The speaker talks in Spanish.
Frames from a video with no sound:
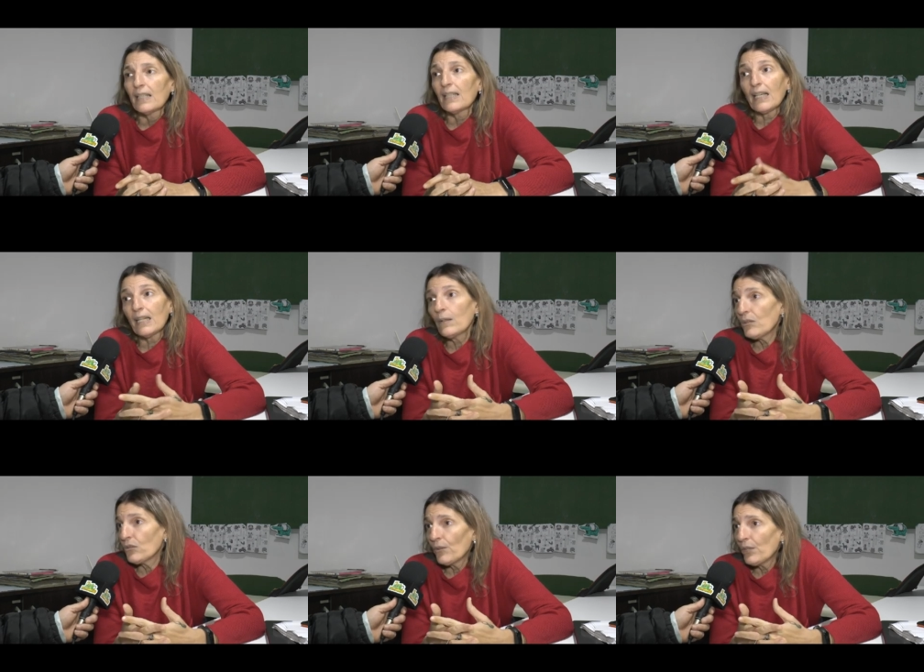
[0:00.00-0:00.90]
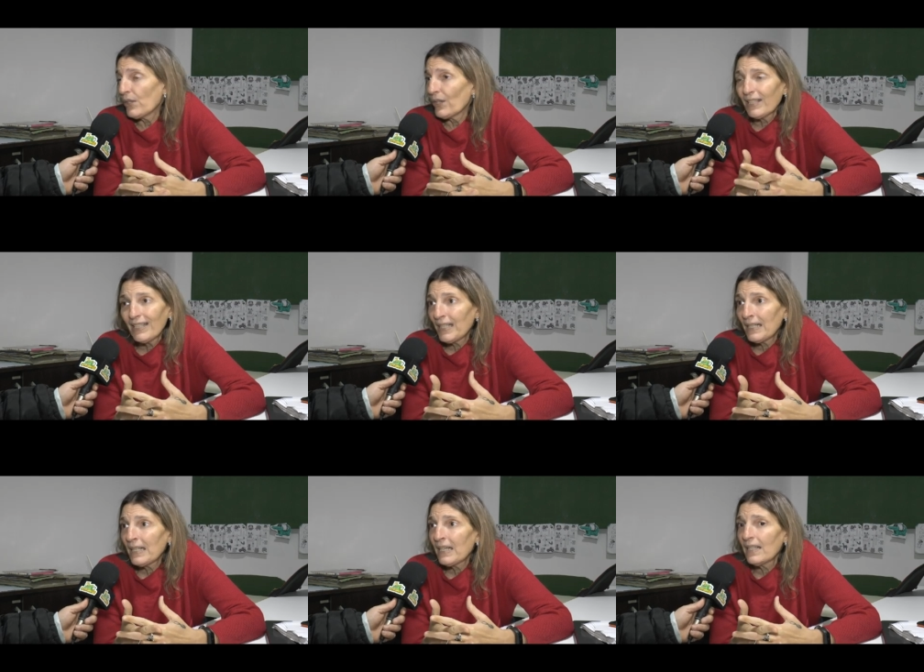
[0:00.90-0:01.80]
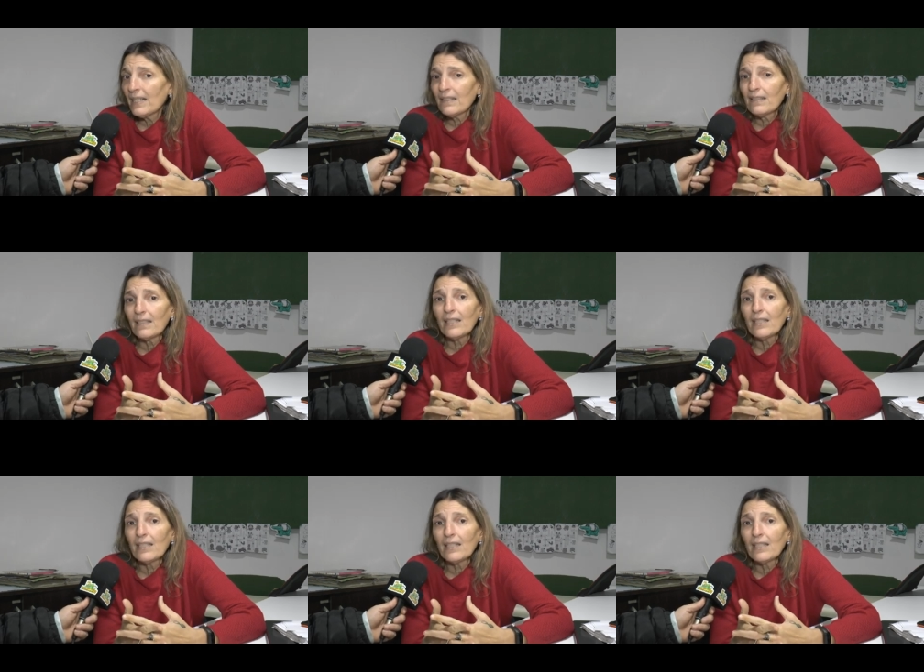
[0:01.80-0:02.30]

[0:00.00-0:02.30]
y escriben sobre lo que tienen ganas